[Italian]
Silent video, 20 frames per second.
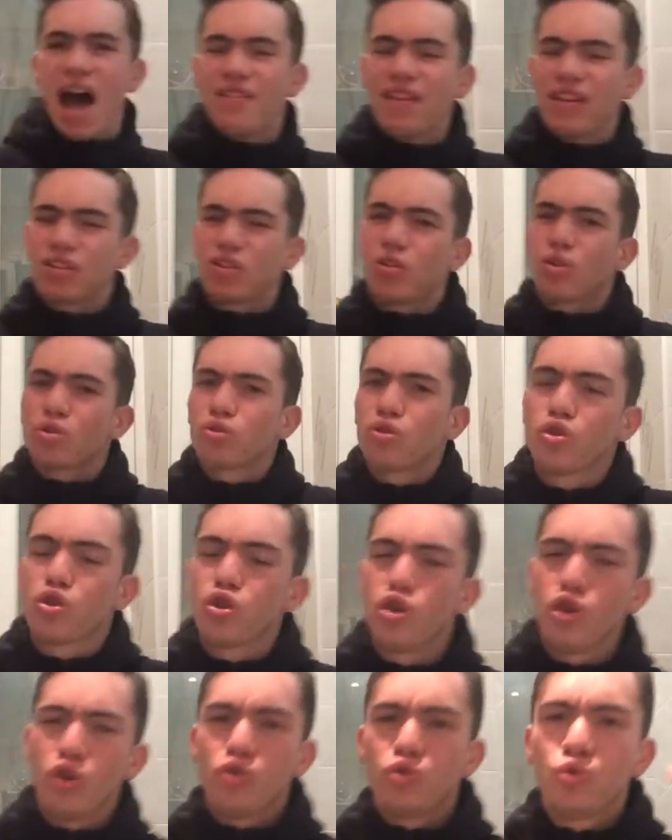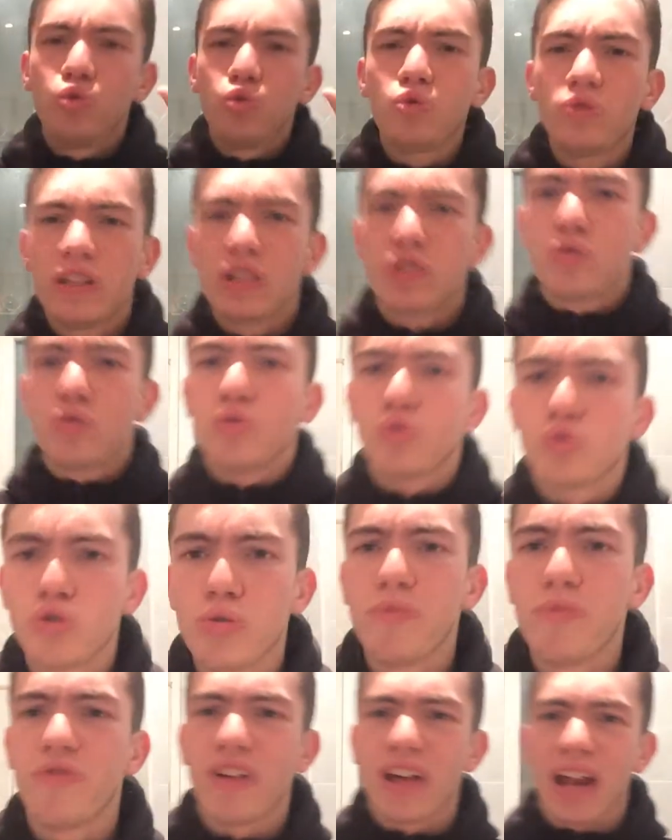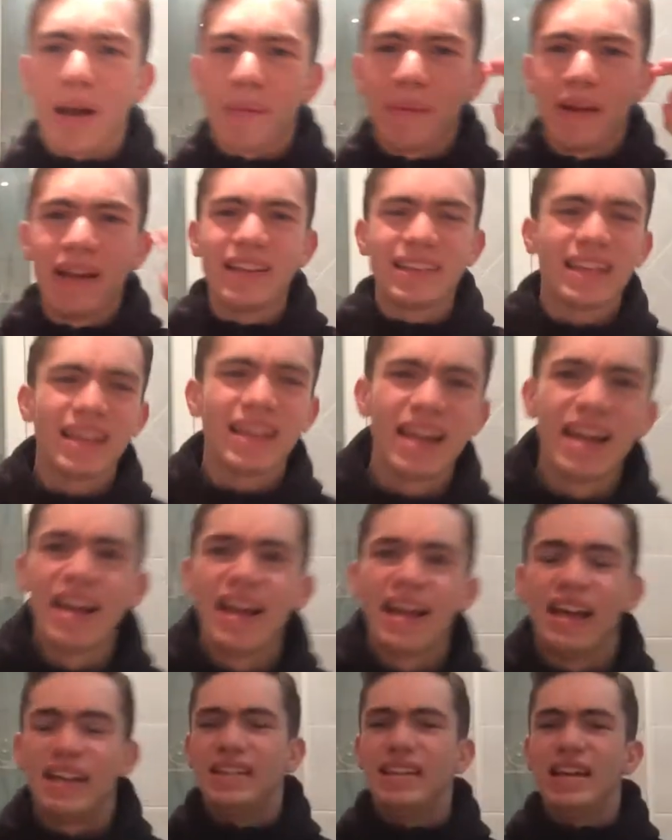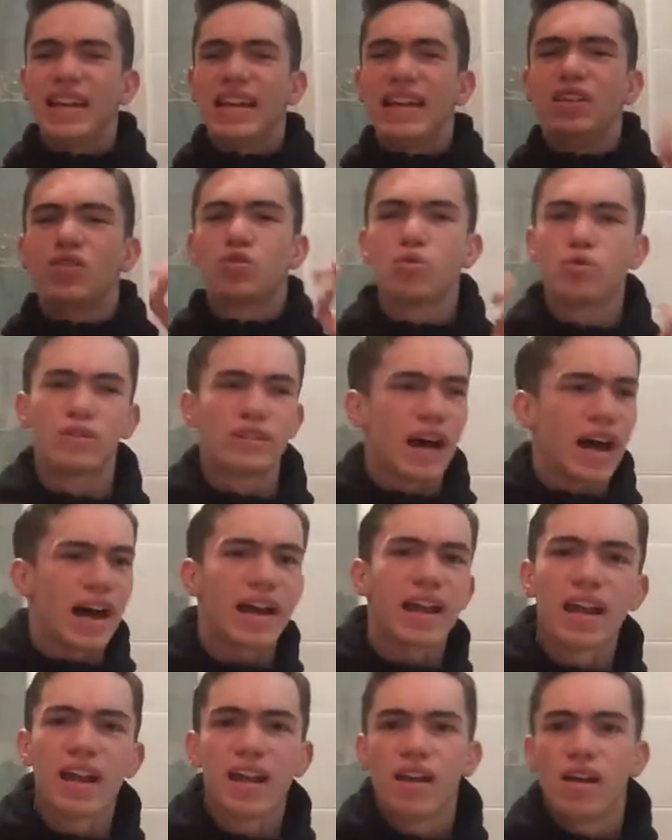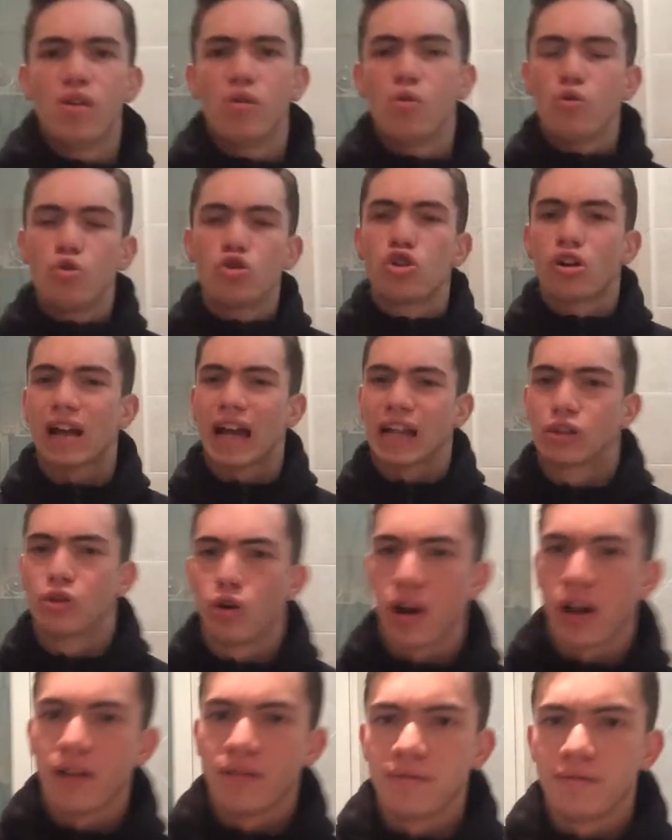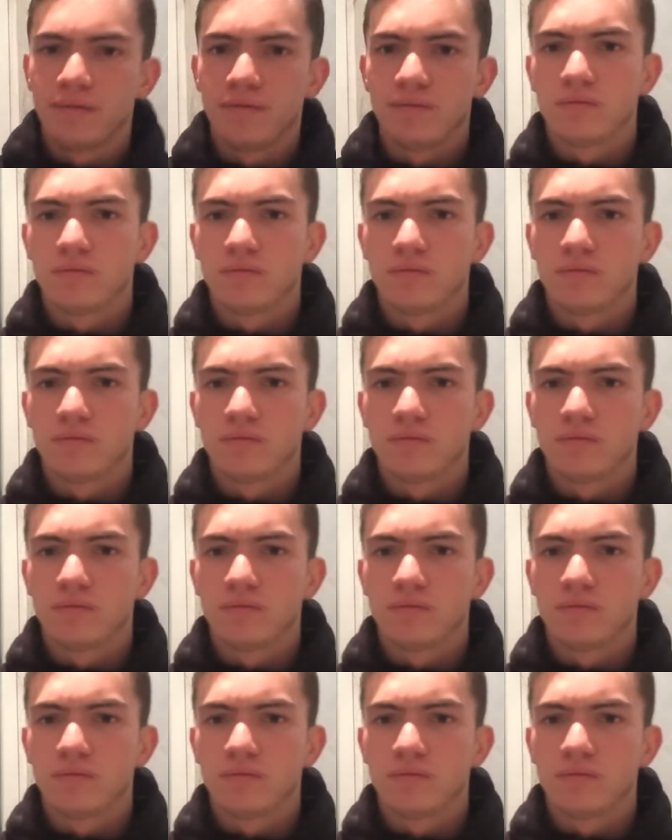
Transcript: avete rotto i coglioni tutti su YouTube veramente di insultare un giocatore.